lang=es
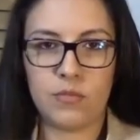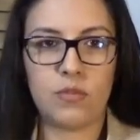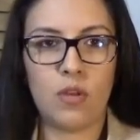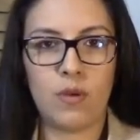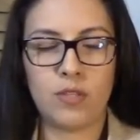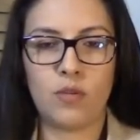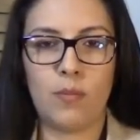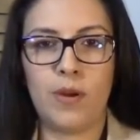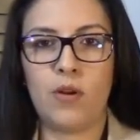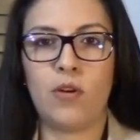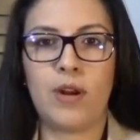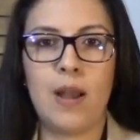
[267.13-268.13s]
todo esto,
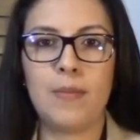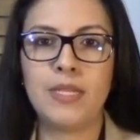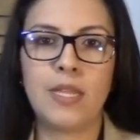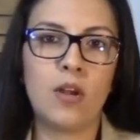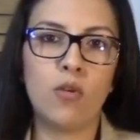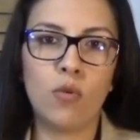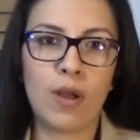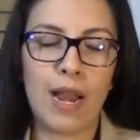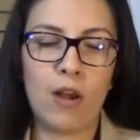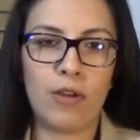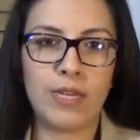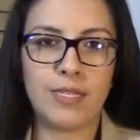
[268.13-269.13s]
pero realmente
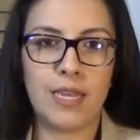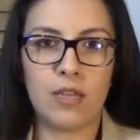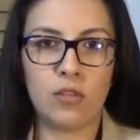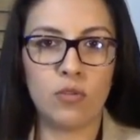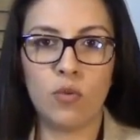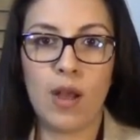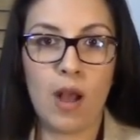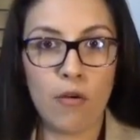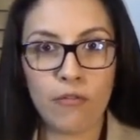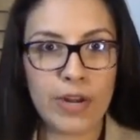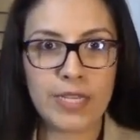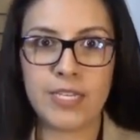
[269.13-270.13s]
nunca lo hice, nunca
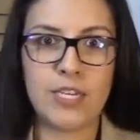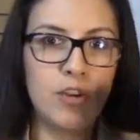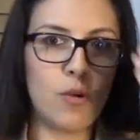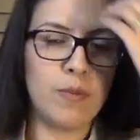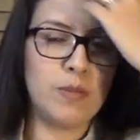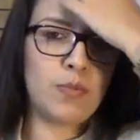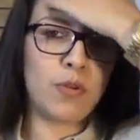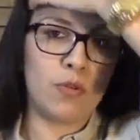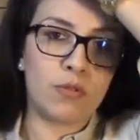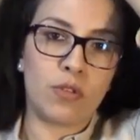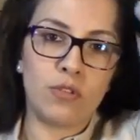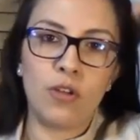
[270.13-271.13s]
ofrecí yo mis
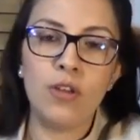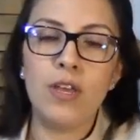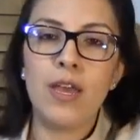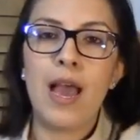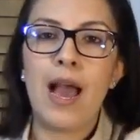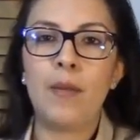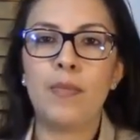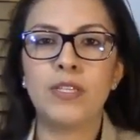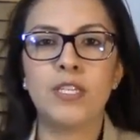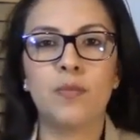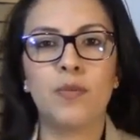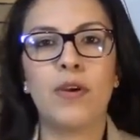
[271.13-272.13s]
productos, ¿no? Al
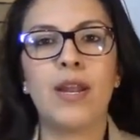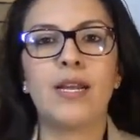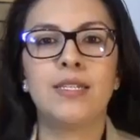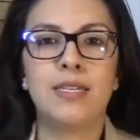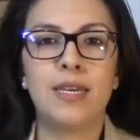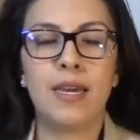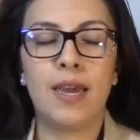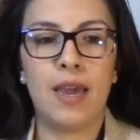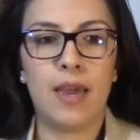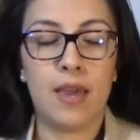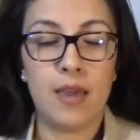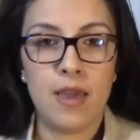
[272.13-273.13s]
principio era así de
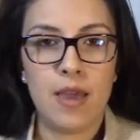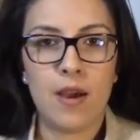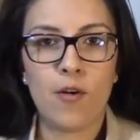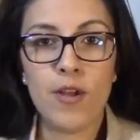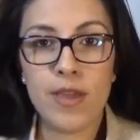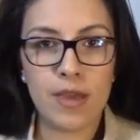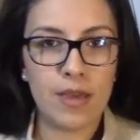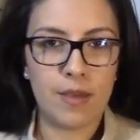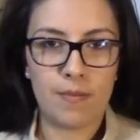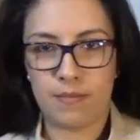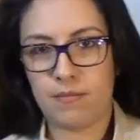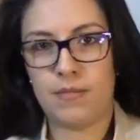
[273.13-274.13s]
que,
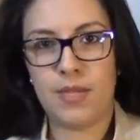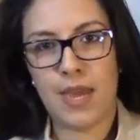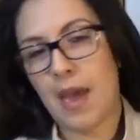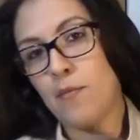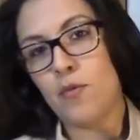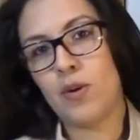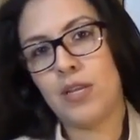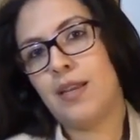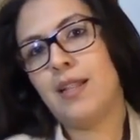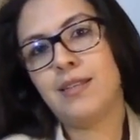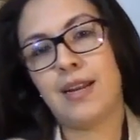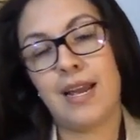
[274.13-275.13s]
oye, te quedan muy
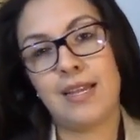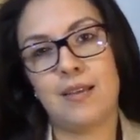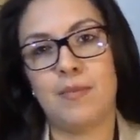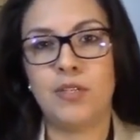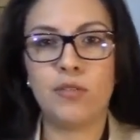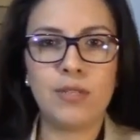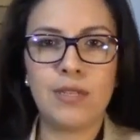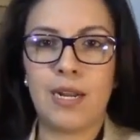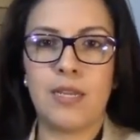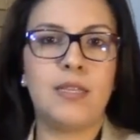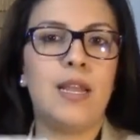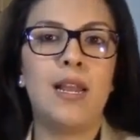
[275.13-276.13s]
bonitas las tarjetas. Me haces una
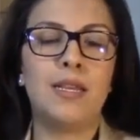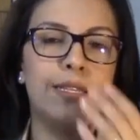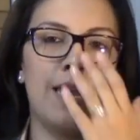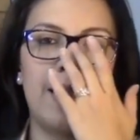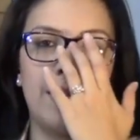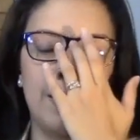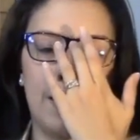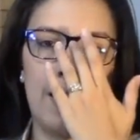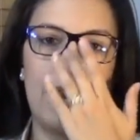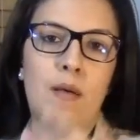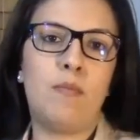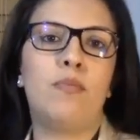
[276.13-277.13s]
tarjeta y la hacía y ni
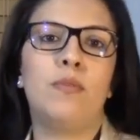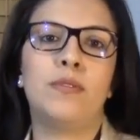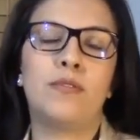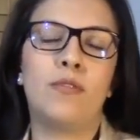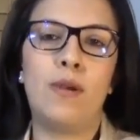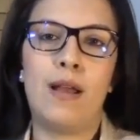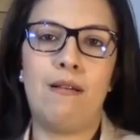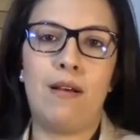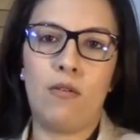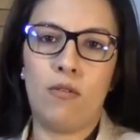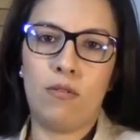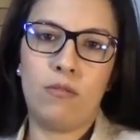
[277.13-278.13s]
siquiera pues
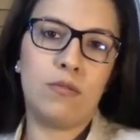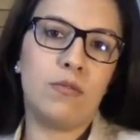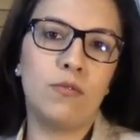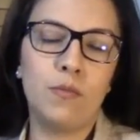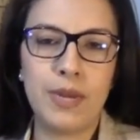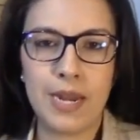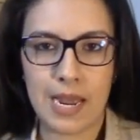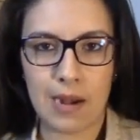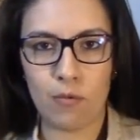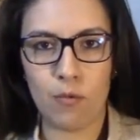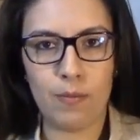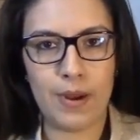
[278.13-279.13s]
cobraba. O un mini
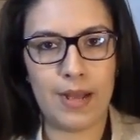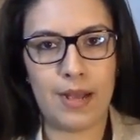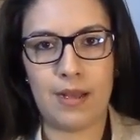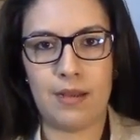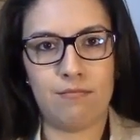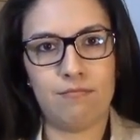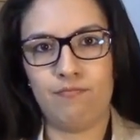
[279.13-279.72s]
álbum para